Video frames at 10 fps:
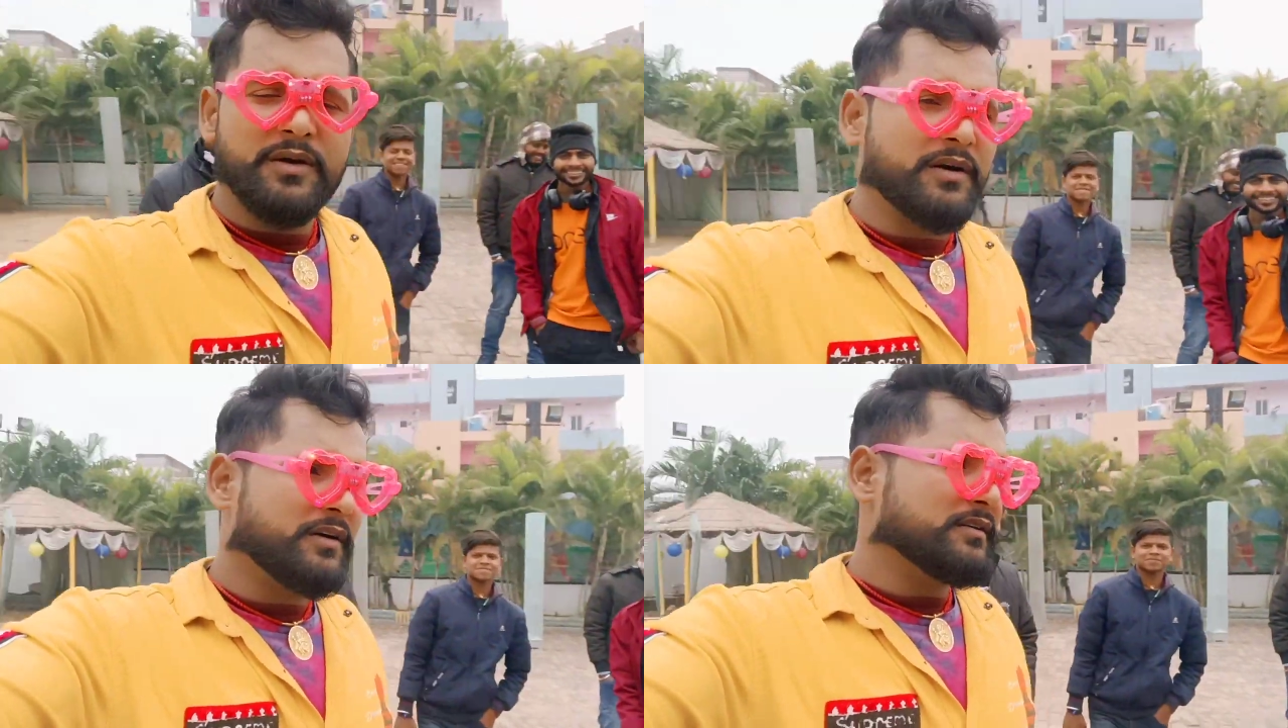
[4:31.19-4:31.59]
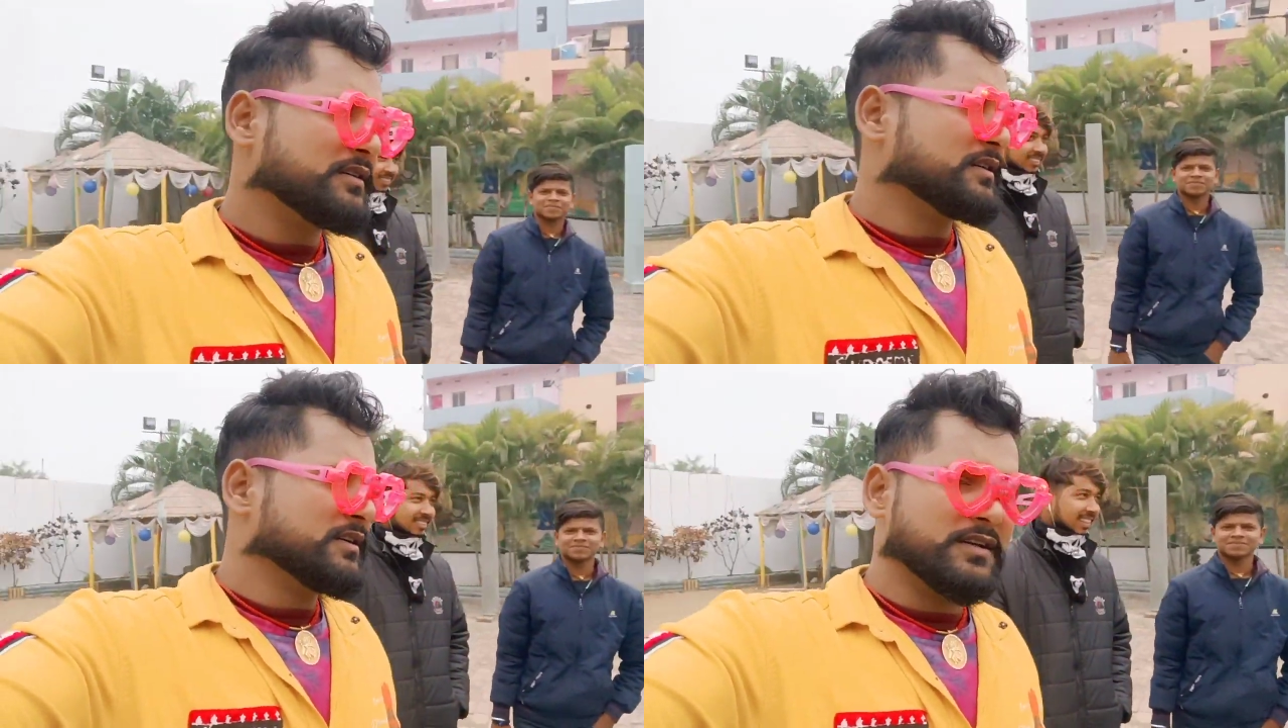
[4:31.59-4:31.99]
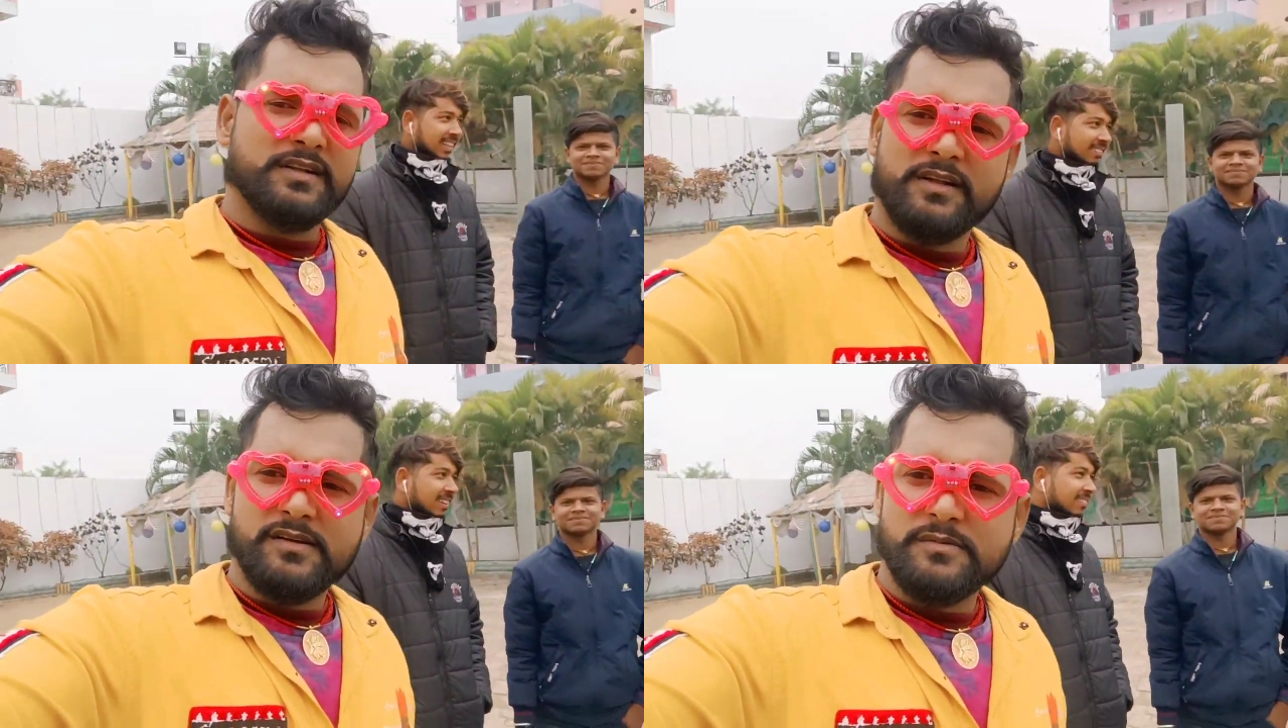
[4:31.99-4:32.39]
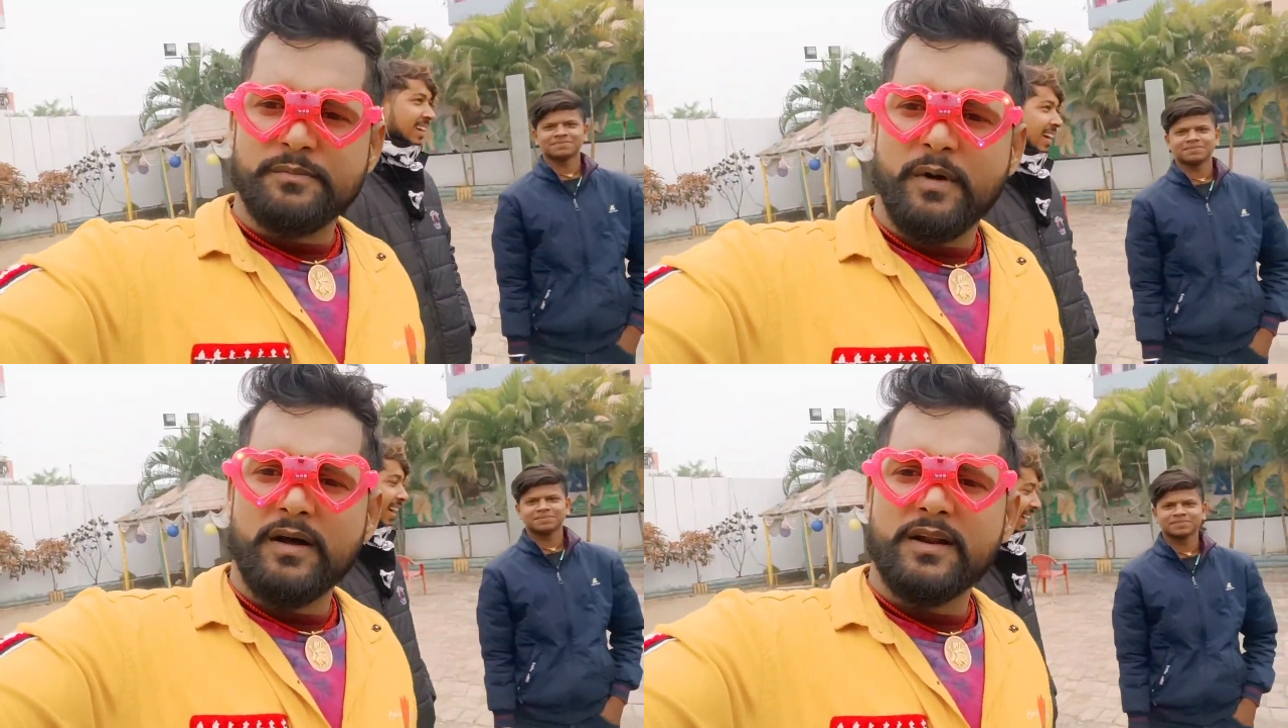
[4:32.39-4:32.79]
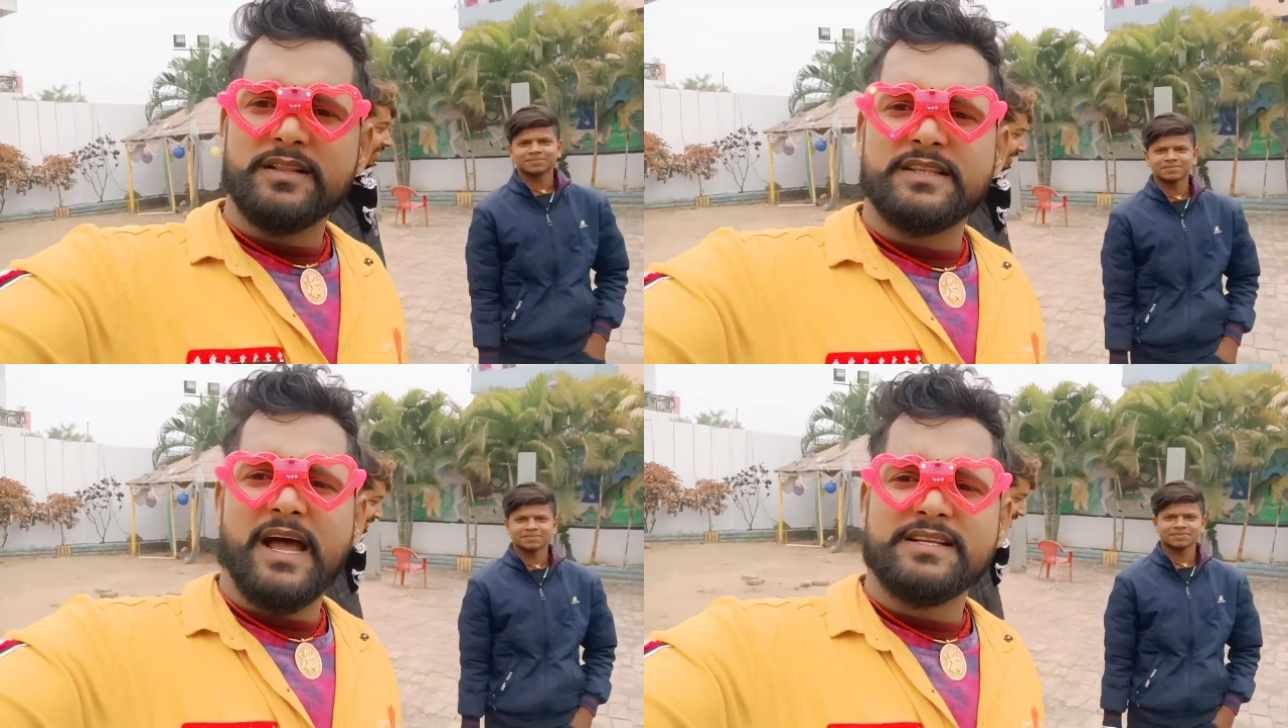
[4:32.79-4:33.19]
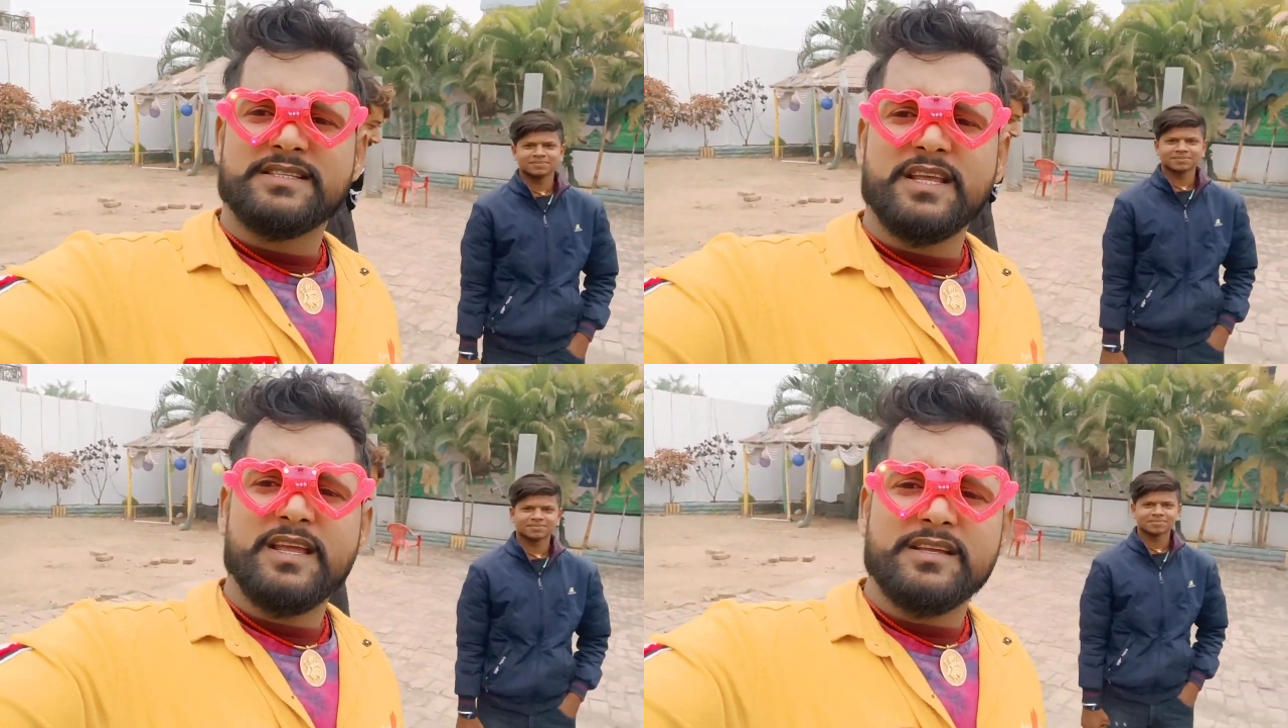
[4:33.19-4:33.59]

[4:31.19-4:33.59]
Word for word: हो बरता सी